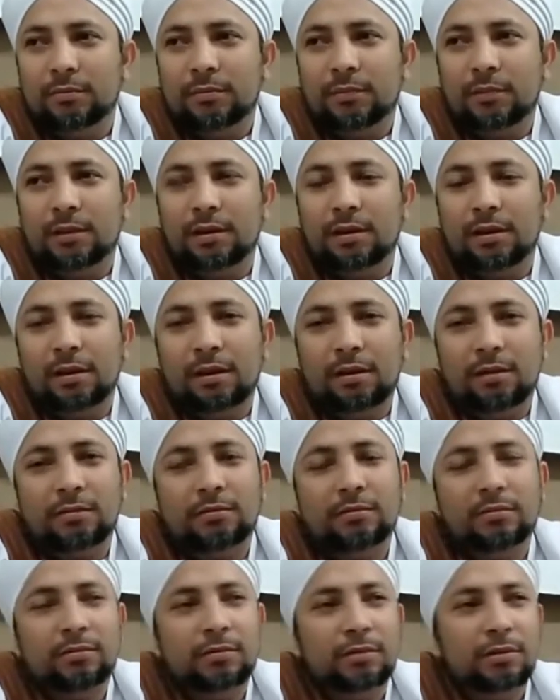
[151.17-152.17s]
Ya,
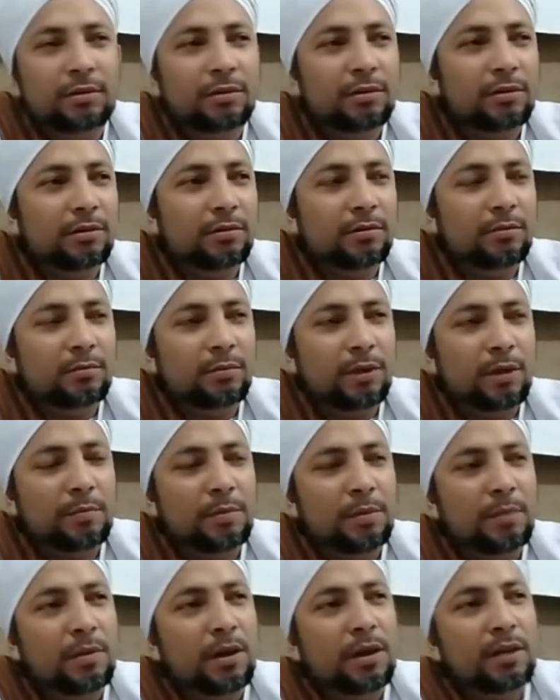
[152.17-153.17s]
eh,
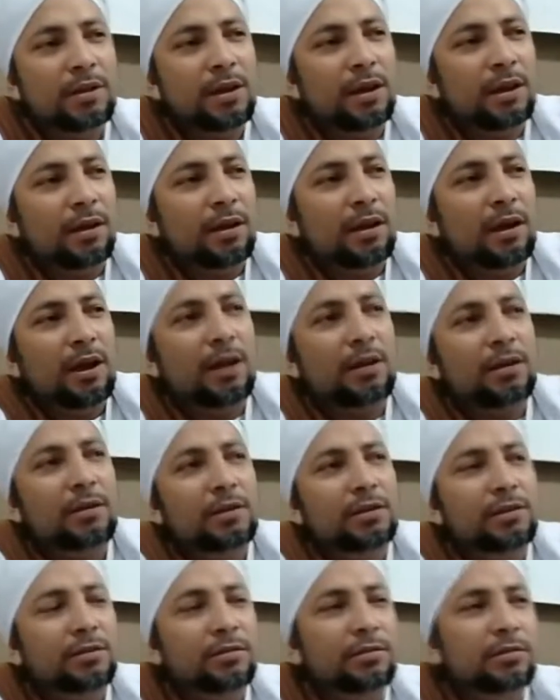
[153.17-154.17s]
berapa banyak
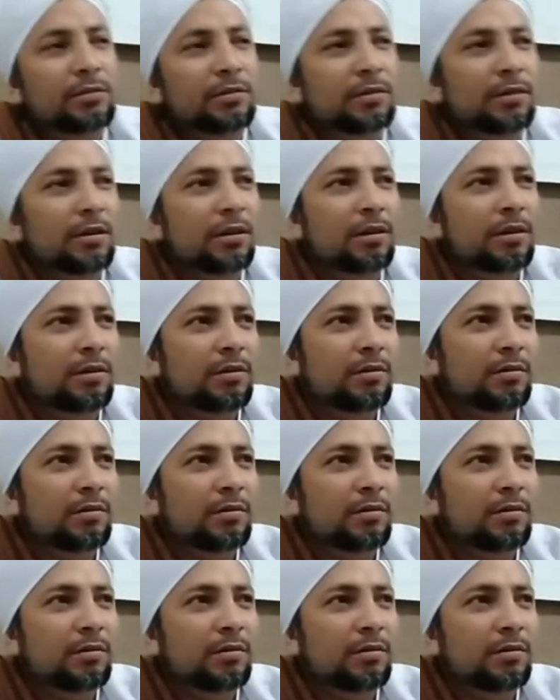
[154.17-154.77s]
hadis ya